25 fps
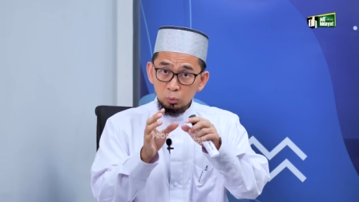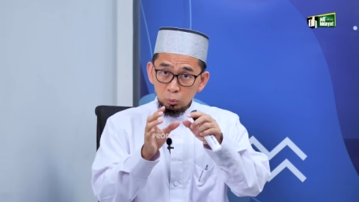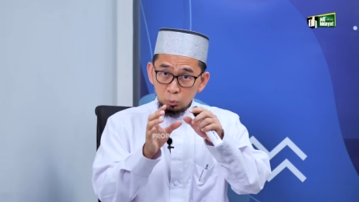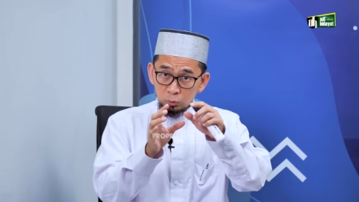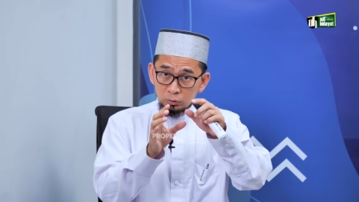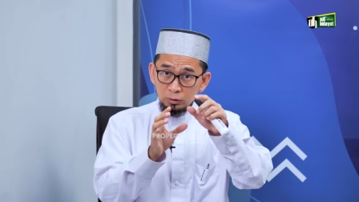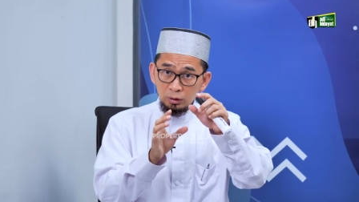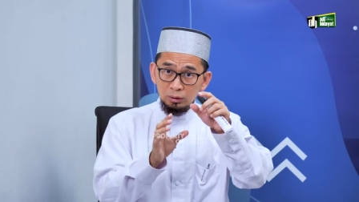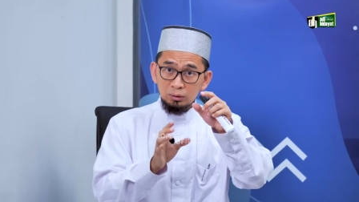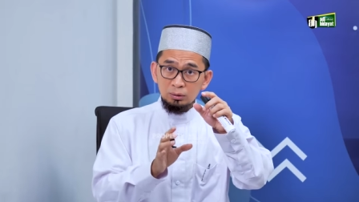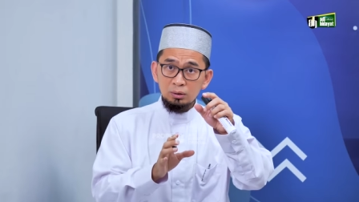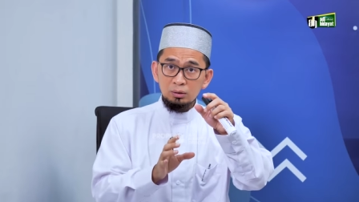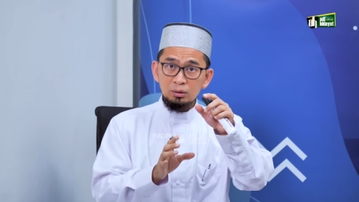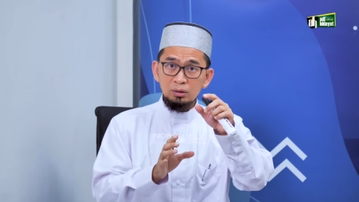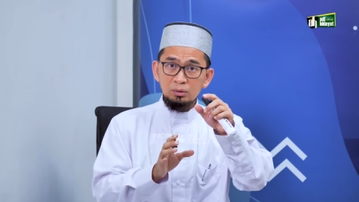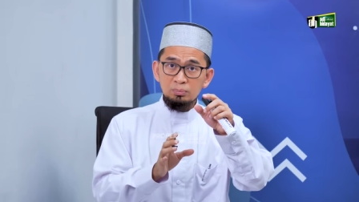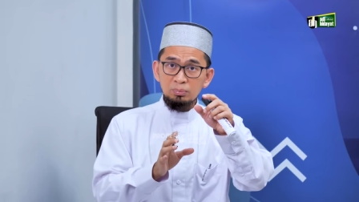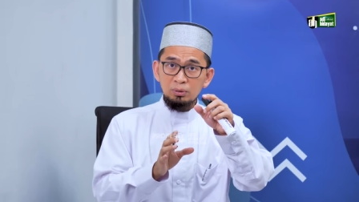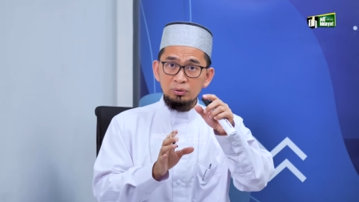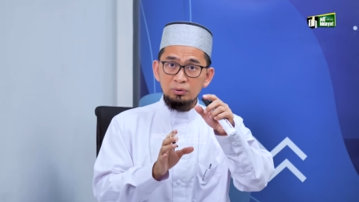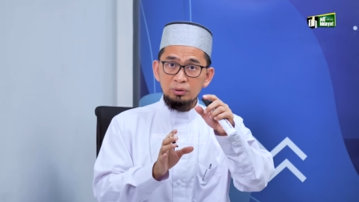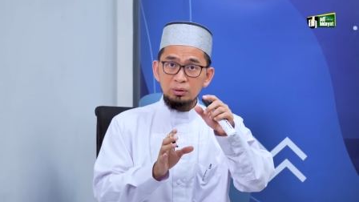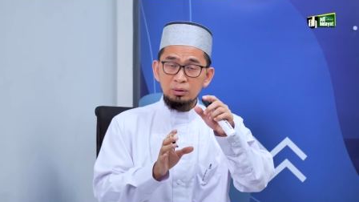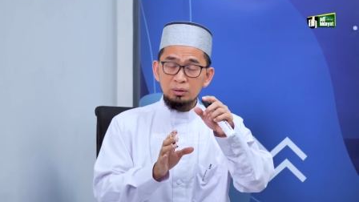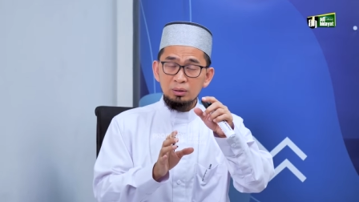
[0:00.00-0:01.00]
turunkan lagi
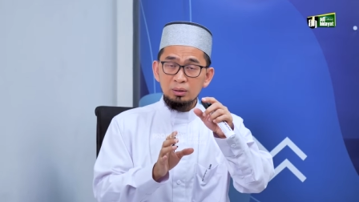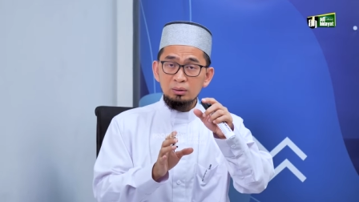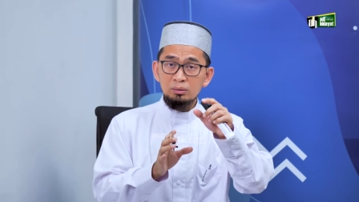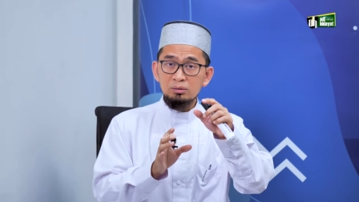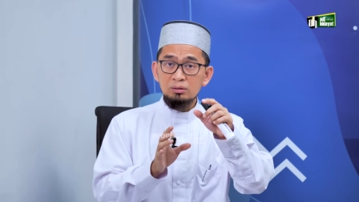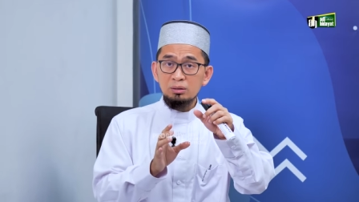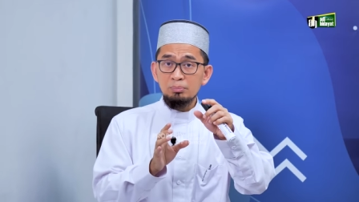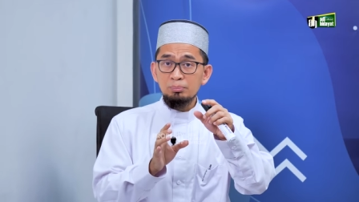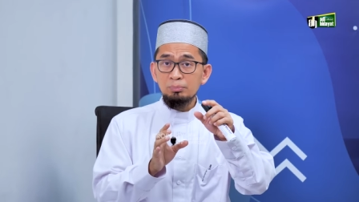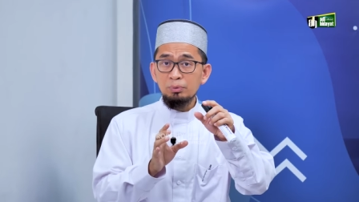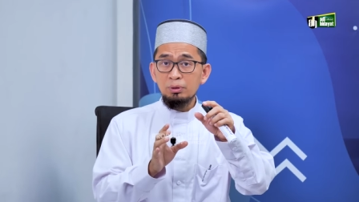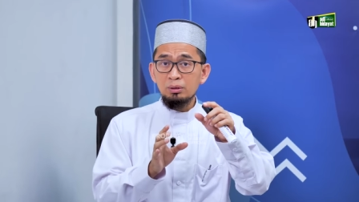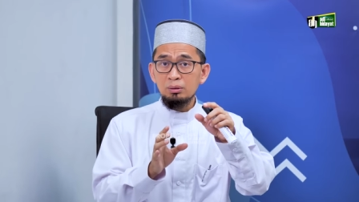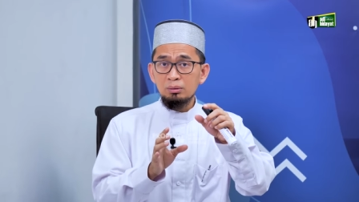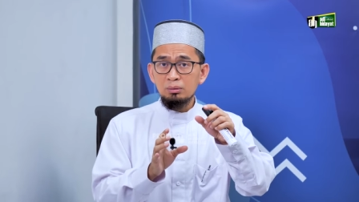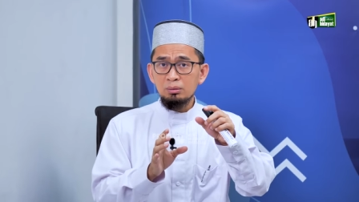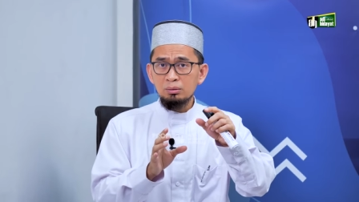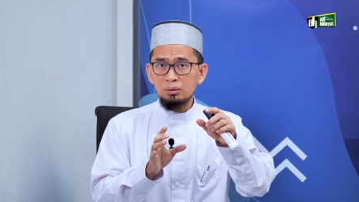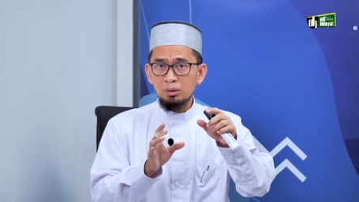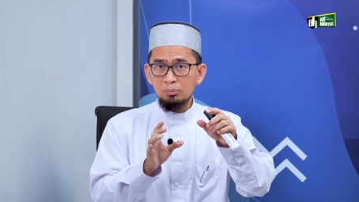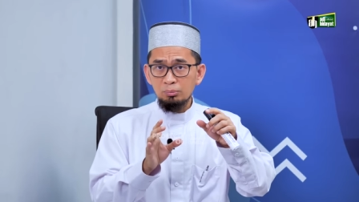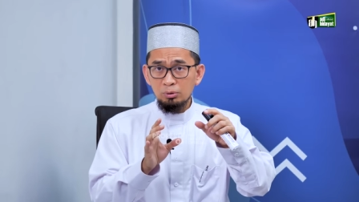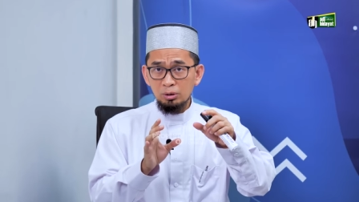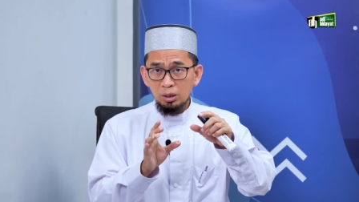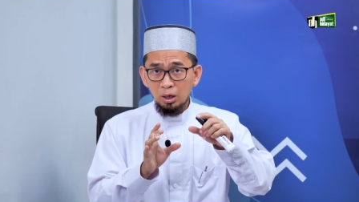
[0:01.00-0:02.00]
perjalanan sampai ke
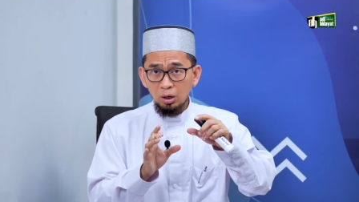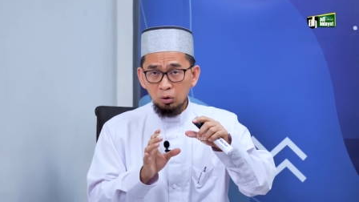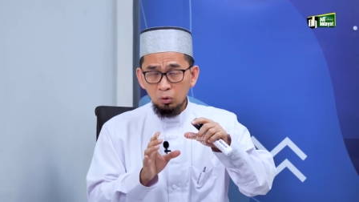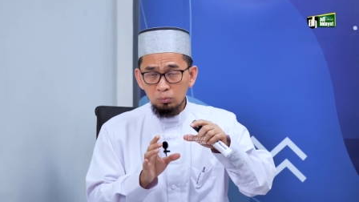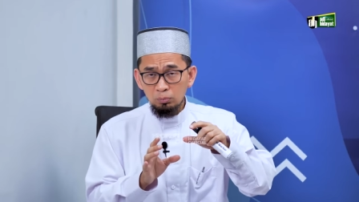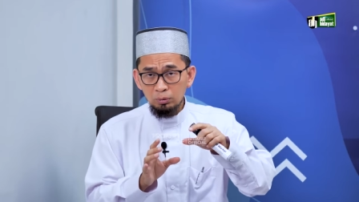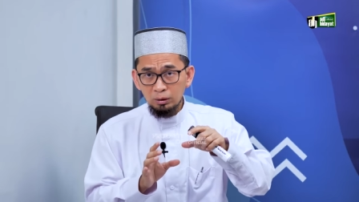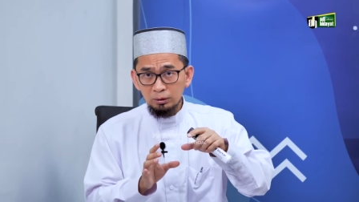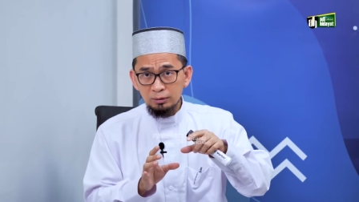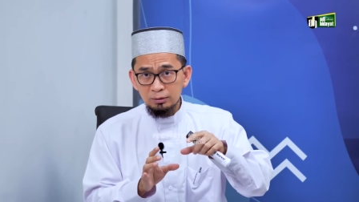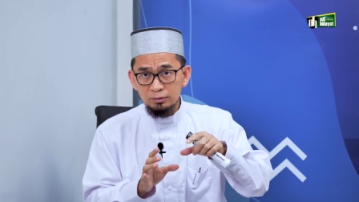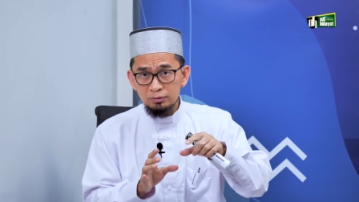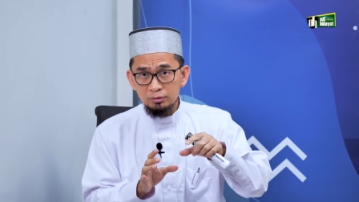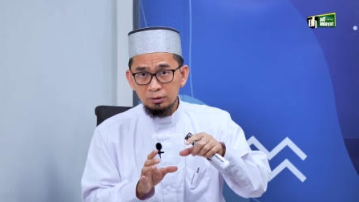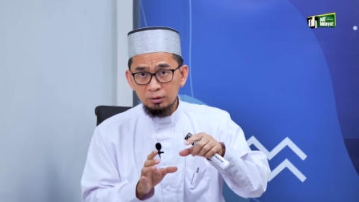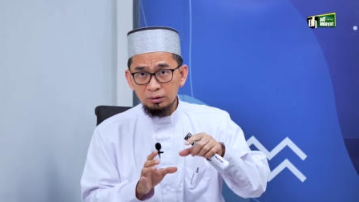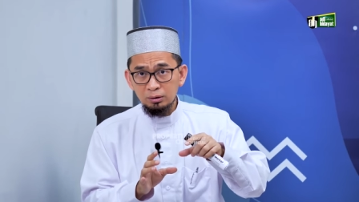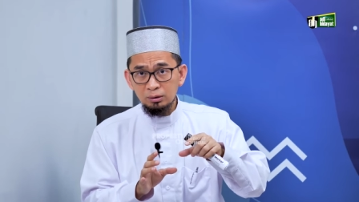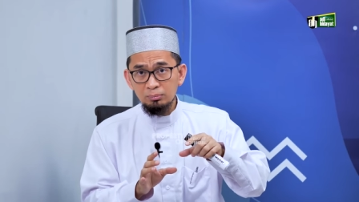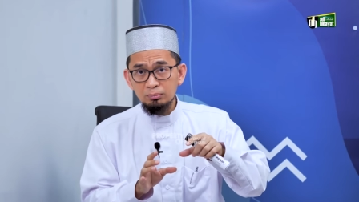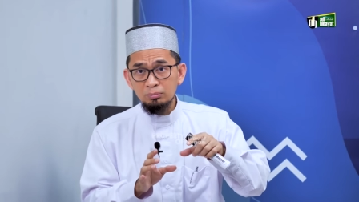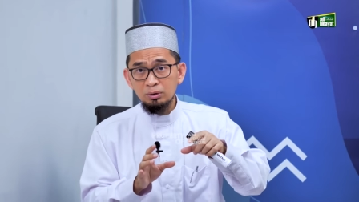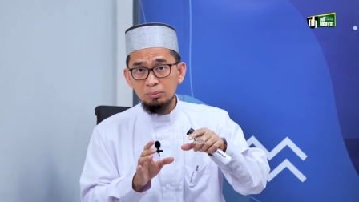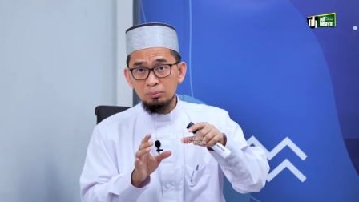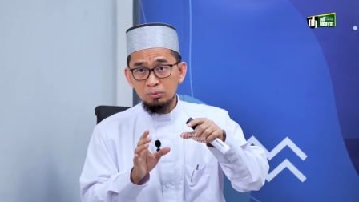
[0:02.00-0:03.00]
Nabi Yakub
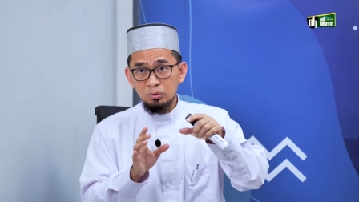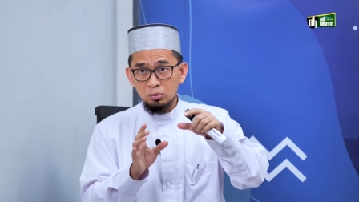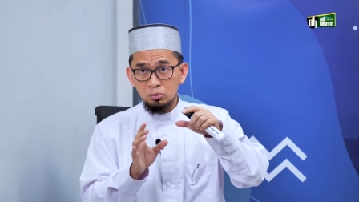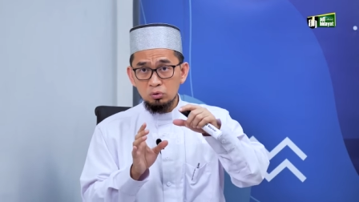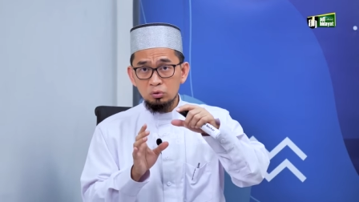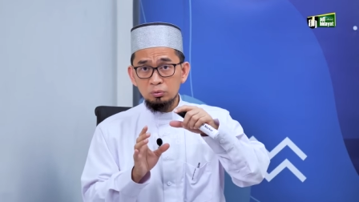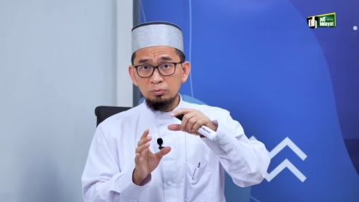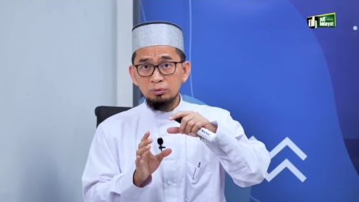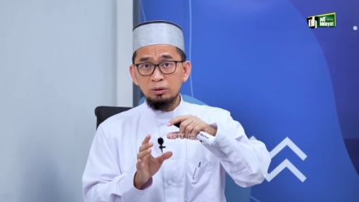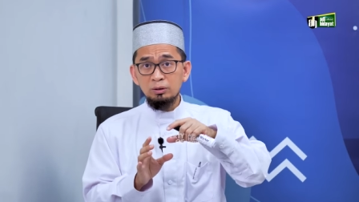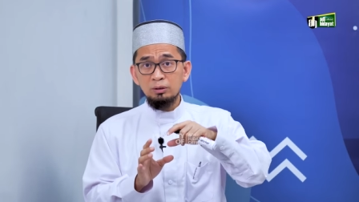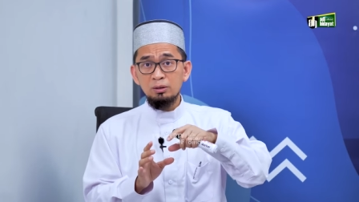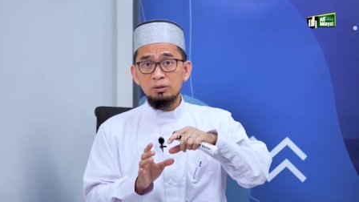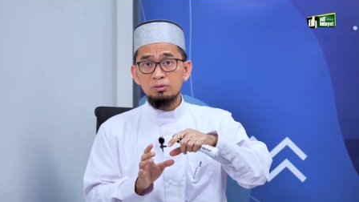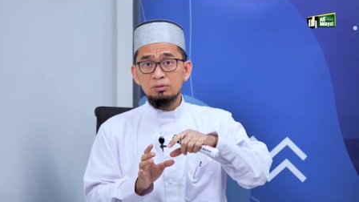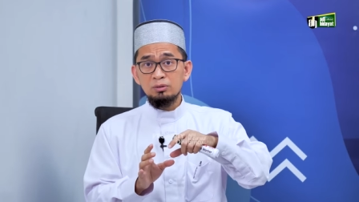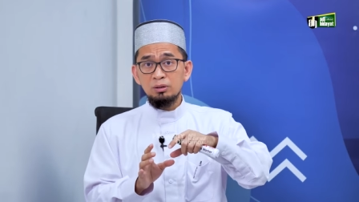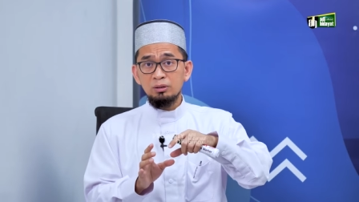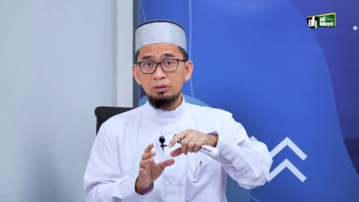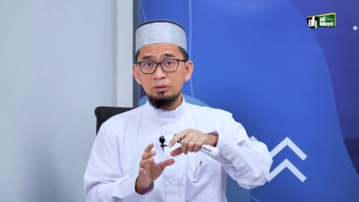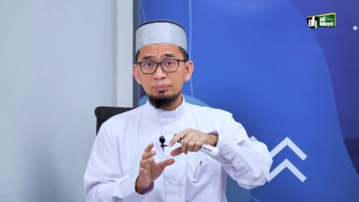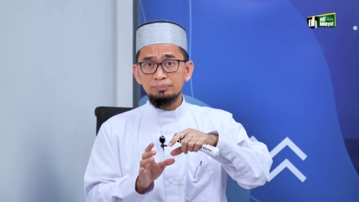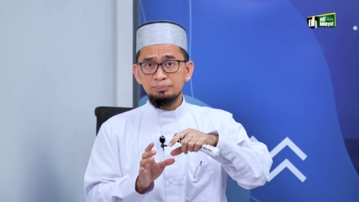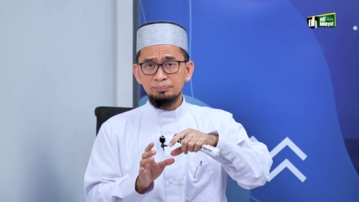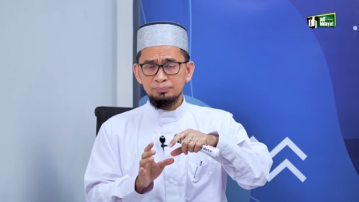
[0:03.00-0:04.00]
alaihissalam, Nabi Yusuf
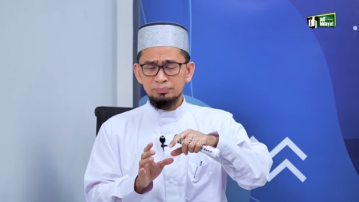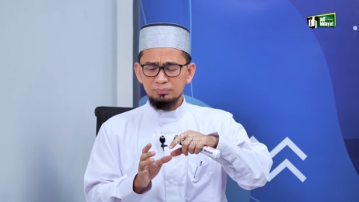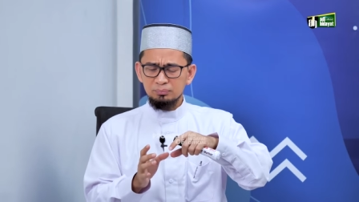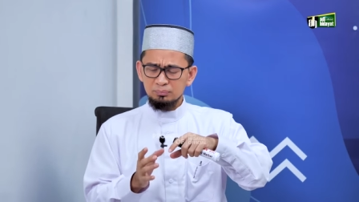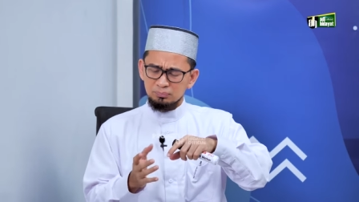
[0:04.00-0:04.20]
alaihissalam.